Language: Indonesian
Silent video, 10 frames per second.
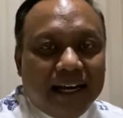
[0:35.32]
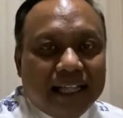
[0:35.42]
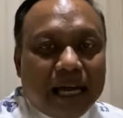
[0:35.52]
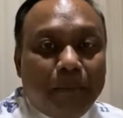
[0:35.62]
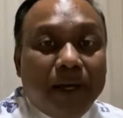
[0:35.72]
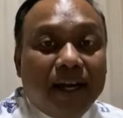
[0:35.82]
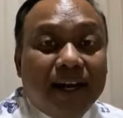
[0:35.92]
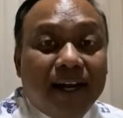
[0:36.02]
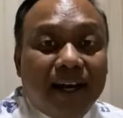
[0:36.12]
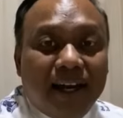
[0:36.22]
tapi
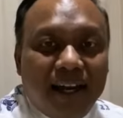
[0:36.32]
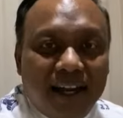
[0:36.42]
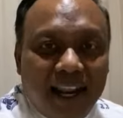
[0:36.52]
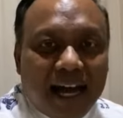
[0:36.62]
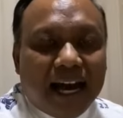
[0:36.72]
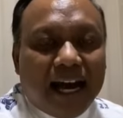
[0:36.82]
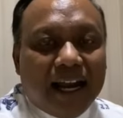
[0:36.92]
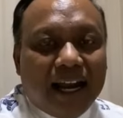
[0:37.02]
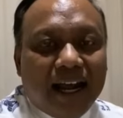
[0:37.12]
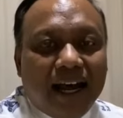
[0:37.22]
kehilangan
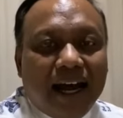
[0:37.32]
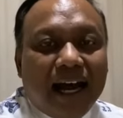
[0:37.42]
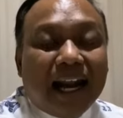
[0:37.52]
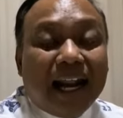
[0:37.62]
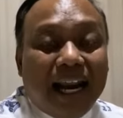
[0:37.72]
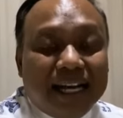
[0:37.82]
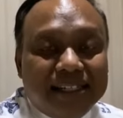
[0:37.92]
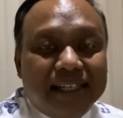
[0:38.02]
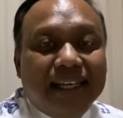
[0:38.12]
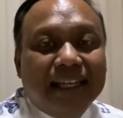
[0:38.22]

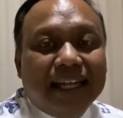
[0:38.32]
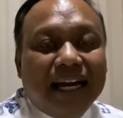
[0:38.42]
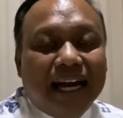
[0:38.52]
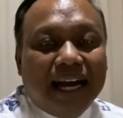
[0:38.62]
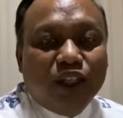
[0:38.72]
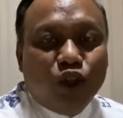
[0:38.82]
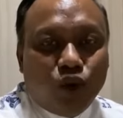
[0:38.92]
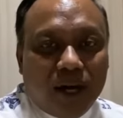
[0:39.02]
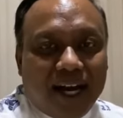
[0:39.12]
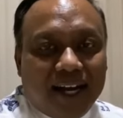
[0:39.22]
relasi kita dengan
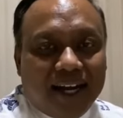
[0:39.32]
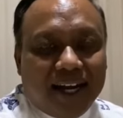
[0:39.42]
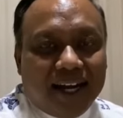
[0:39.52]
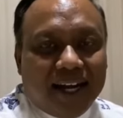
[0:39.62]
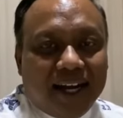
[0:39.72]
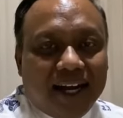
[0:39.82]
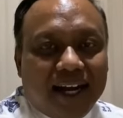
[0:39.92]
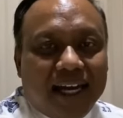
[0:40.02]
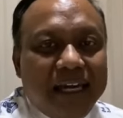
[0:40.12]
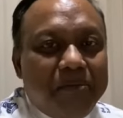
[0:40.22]
Tuhan,
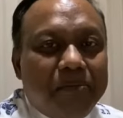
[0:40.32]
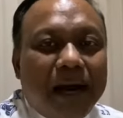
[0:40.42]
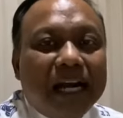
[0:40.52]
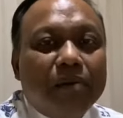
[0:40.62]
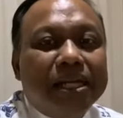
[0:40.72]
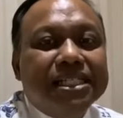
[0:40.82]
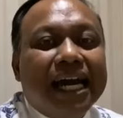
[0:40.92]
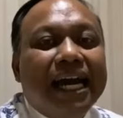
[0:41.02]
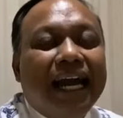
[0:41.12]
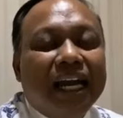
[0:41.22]
iman
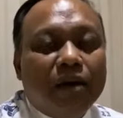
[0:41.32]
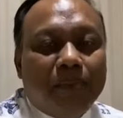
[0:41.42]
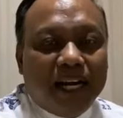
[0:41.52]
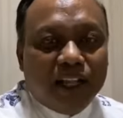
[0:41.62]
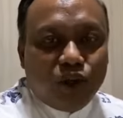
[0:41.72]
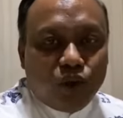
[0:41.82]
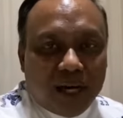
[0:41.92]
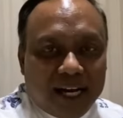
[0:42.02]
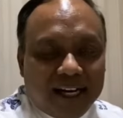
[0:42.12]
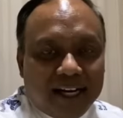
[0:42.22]
kepercayaan kepada Tuhan.